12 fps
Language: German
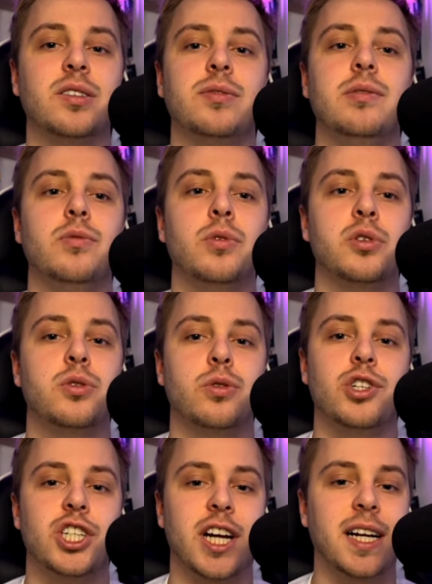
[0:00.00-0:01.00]
Weverse zu
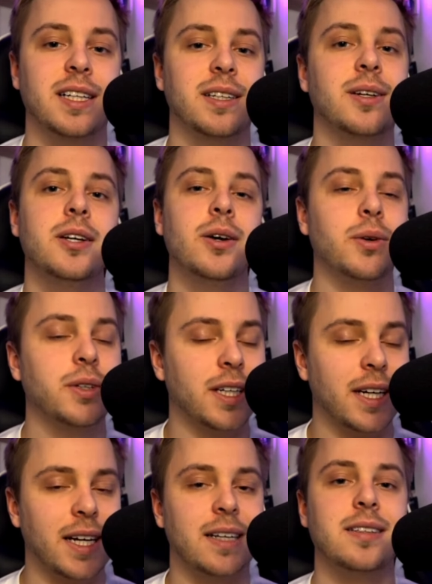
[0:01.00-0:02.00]
gestalten und
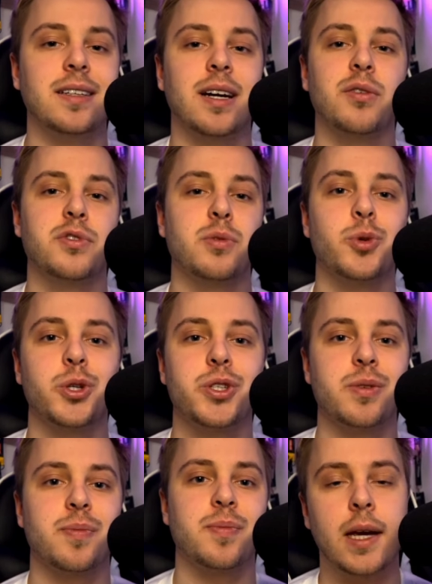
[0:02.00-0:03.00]
richtig
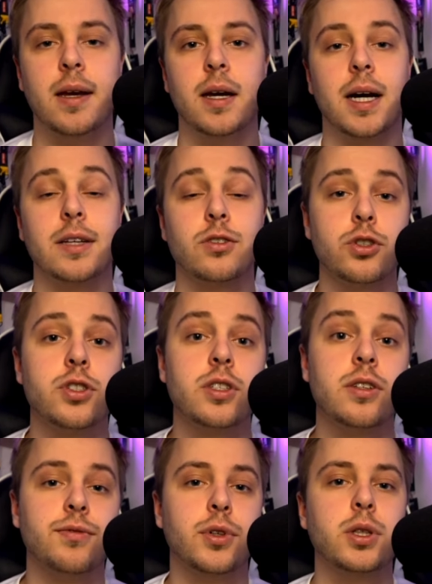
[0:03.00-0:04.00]
aufzumotzen.
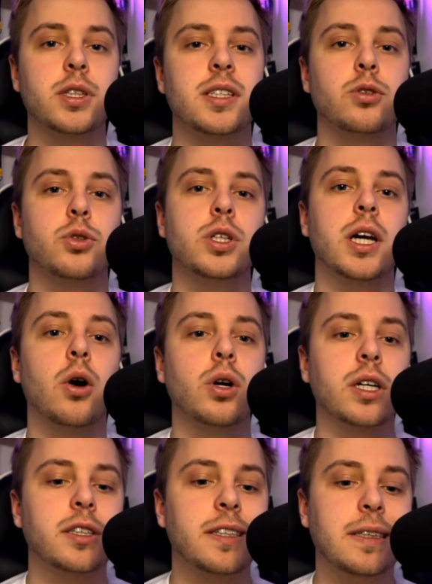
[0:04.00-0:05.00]
Ansonsten wird es natürlich auch
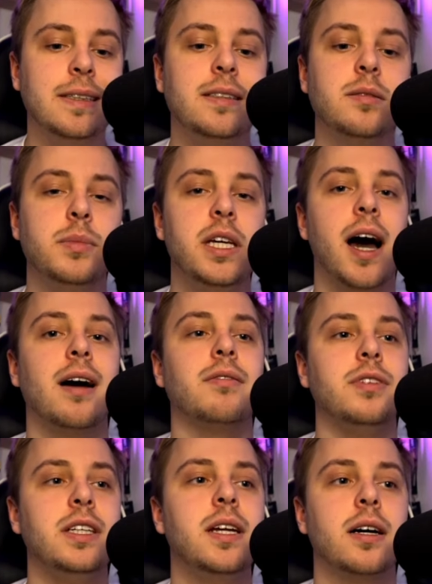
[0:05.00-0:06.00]
in diesem Jahr
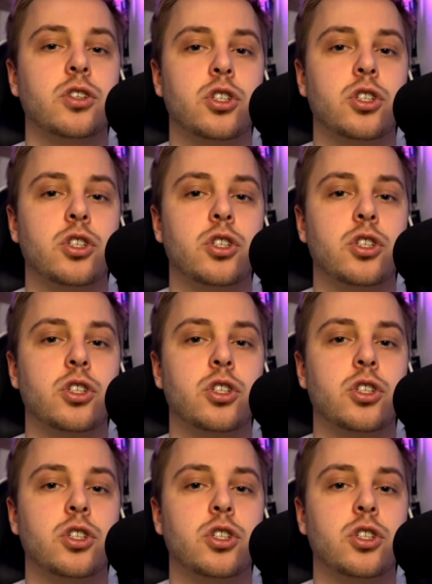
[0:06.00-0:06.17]
wieder